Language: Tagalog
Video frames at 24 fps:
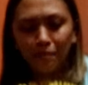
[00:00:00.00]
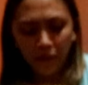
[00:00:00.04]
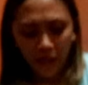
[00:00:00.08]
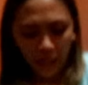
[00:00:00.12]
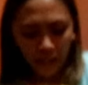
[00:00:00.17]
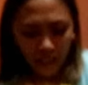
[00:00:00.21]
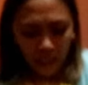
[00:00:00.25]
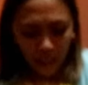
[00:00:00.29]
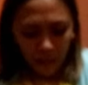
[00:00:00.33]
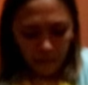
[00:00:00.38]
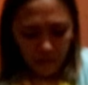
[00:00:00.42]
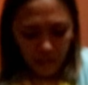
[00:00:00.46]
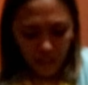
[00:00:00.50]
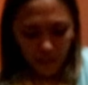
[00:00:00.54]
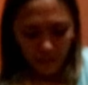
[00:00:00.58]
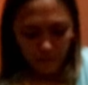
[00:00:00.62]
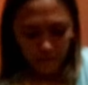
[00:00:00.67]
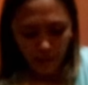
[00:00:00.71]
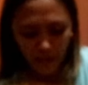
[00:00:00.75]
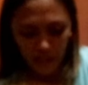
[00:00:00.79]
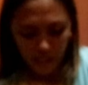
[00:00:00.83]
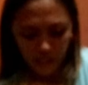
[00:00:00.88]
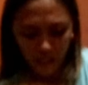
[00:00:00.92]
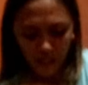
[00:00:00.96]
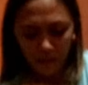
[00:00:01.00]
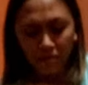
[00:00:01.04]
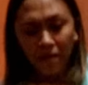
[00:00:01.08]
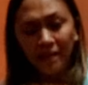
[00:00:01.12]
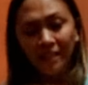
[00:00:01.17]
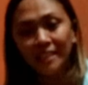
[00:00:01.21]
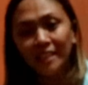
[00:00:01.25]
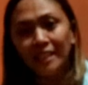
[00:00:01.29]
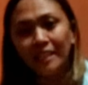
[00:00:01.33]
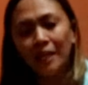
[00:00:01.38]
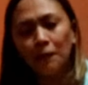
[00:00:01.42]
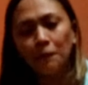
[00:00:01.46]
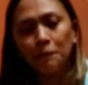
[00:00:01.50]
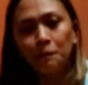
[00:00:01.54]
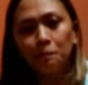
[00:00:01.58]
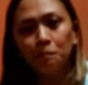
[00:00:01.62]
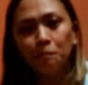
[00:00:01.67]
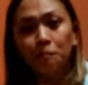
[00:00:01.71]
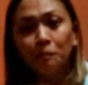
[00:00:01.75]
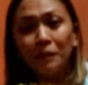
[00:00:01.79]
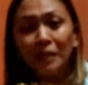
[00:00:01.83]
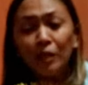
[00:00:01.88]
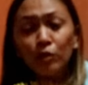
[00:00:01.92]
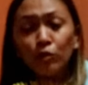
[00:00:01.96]
Mga takip siya ng plastic bottle na
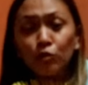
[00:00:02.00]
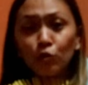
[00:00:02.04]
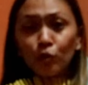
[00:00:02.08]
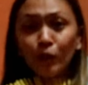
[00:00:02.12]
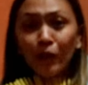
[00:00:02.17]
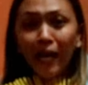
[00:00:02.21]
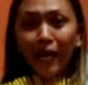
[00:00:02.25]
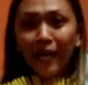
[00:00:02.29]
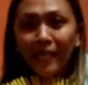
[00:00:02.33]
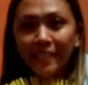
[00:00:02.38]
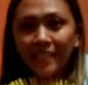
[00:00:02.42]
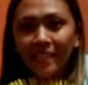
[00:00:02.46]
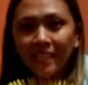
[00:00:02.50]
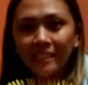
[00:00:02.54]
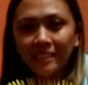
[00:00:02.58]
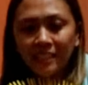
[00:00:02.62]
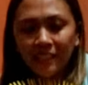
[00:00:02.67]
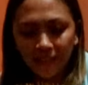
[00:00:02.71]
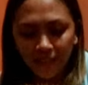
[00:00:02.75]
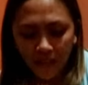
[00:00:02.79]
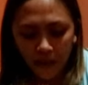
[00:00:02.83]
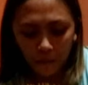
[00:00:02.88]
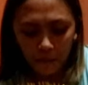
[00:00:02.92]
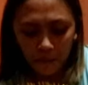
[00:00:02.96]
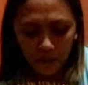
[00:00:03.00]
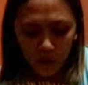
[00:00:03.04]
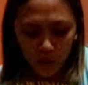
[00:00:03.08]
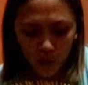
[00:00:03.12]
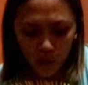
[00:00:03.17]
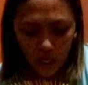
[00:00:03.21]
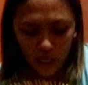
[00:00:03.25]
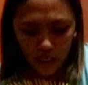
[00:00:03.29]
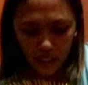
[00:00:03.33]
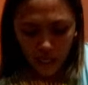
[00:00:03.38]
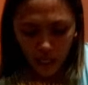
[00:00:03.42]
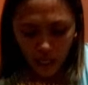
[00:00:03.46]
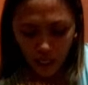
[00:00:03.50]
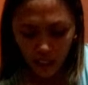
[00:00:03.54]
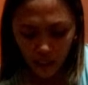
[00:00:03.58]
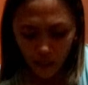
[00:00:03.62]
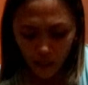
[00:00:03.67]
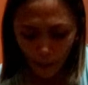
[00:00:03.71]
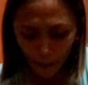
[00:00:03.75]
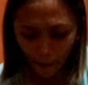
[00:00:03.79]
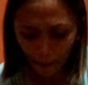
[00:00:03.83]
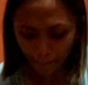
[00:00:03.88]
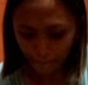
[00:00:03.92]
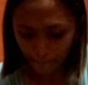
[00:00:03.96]
pininturahan lang din namin siya
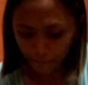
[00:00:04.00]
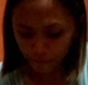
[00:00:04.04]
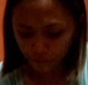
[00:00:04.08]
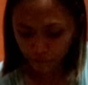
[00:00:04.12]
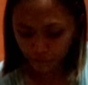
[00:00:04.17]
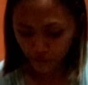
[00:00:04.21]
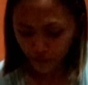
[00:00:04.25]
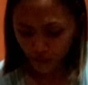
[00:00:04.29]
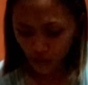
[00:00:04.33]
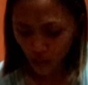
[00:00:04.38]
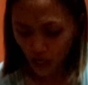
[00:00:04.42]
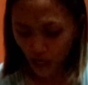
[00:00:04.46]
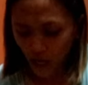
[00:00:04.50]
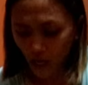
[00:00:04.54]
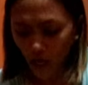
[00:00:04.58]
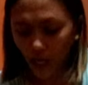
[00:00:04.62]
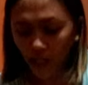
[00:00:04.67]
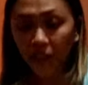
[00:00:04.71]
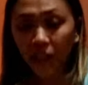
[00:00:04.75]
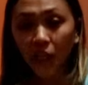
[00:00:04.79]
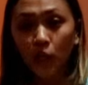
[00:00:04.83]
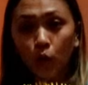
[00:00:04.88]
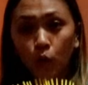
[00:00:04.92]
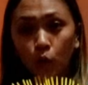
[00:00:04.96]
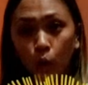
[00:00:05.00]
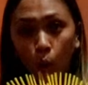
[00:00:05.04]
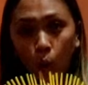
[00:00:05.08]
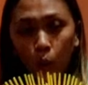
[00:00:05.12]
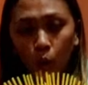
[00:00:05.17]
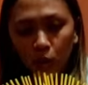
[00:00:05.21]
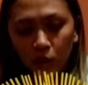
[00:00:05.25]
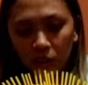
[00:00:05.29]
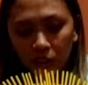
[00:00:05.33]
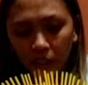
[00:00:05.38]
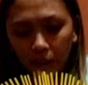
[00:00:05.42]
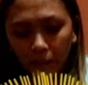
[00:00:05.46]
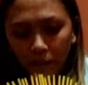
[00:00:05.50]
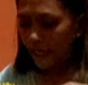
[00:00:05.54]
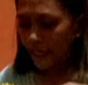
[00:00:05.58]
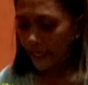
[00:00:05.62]
ng uh, ah, ng gold.